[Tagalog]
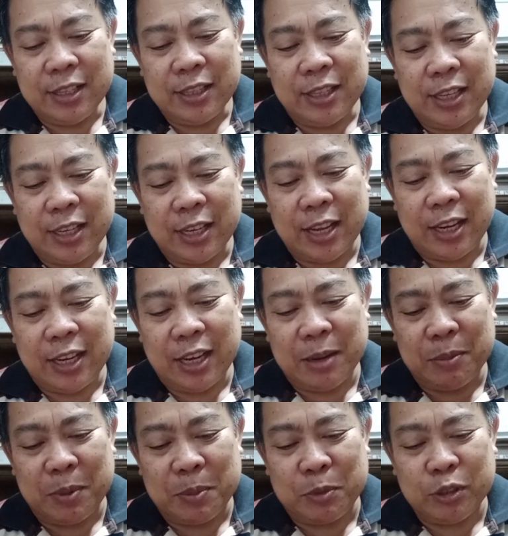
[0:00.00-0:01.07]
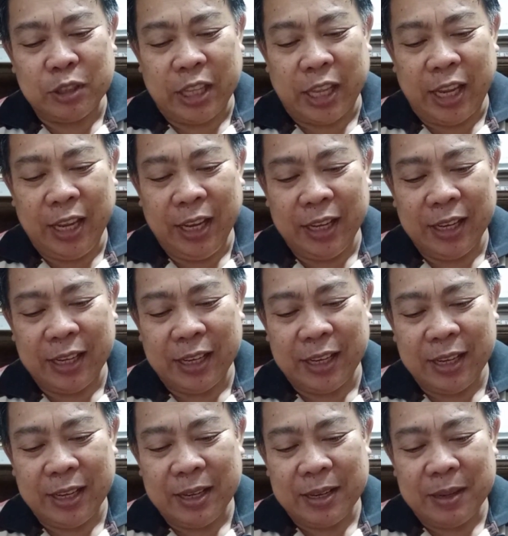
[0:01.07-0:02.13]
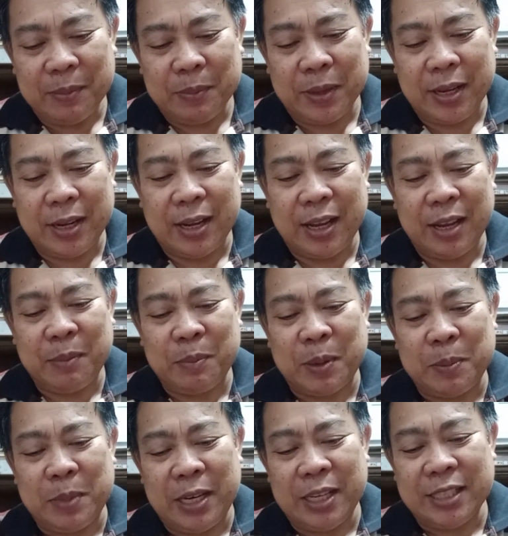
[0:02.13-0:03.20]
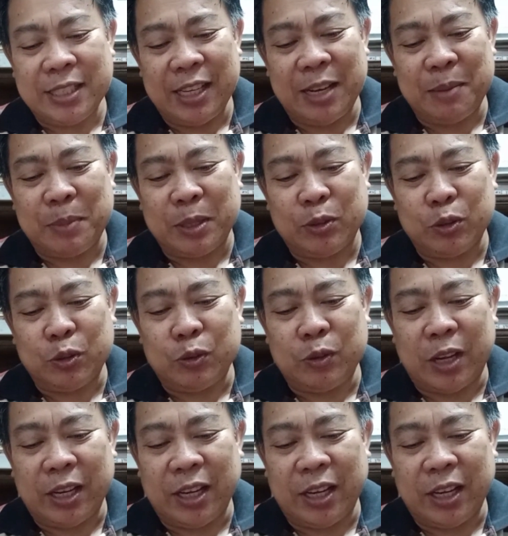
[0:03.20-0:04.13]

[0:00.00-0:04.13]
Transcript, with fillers: tingnan nila mabuti para mabilis nila matutunan.